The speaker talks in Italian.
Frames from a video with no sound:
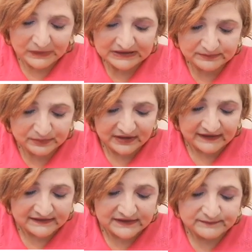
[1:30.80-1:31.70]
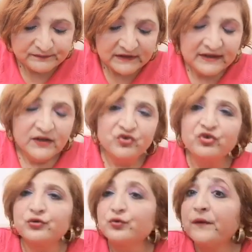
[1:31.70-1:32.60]
o marbled
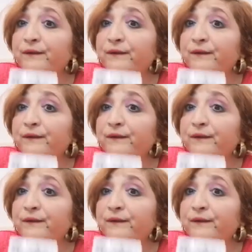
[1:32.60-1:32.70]
sono due